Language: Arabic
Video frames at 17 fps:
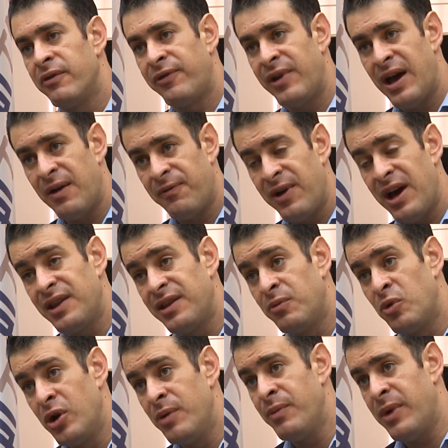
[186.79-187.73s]
فهذا
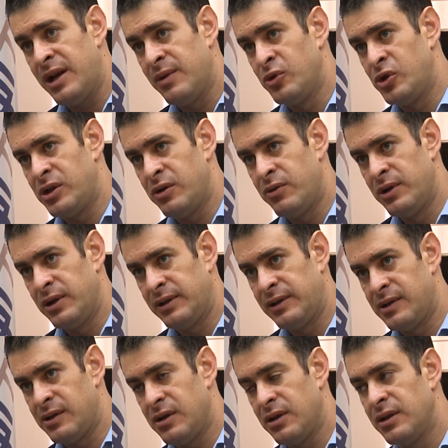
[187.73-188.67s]
مهم على مستوى
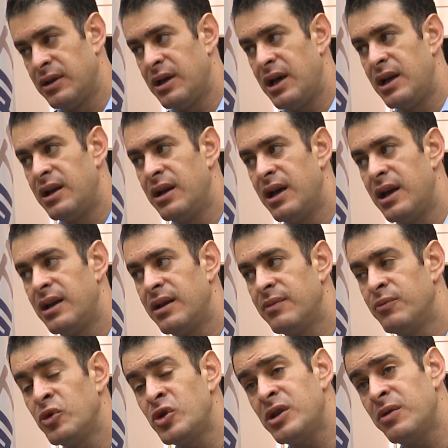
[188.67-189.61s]
الاقتصاد
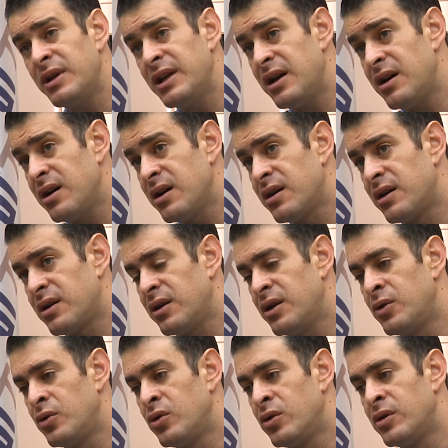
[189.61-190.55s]
المستوى الآخر
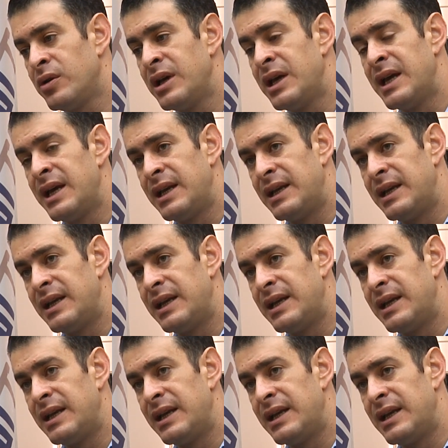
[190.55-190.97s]
أنه